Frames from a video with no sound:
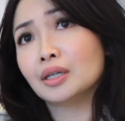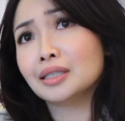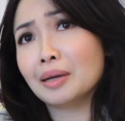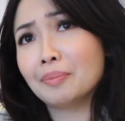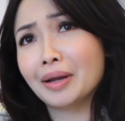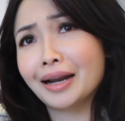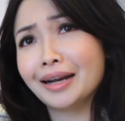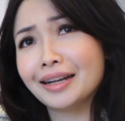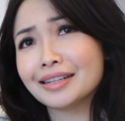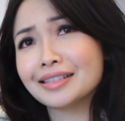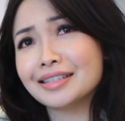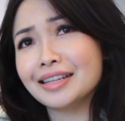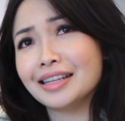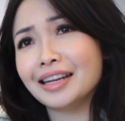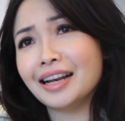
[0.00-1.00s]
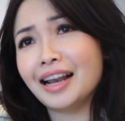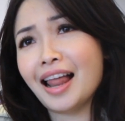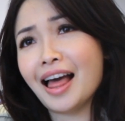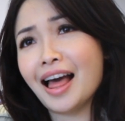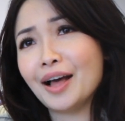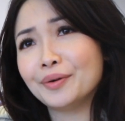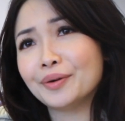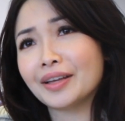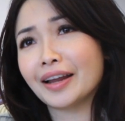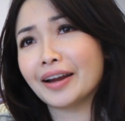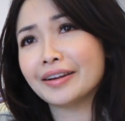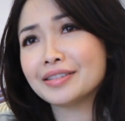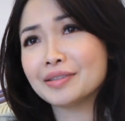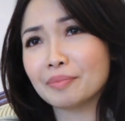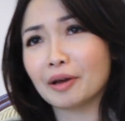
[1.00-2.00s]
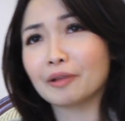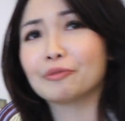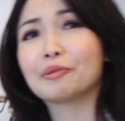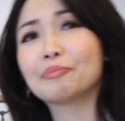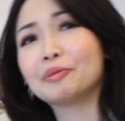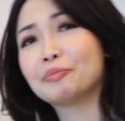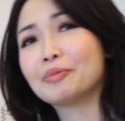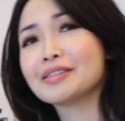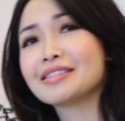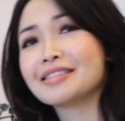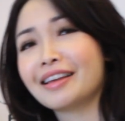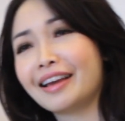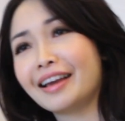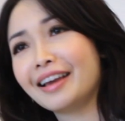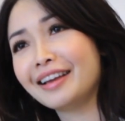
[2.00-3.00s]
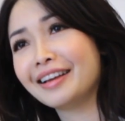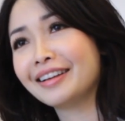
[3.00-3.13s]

amanah diri sendirilah who cares about what people say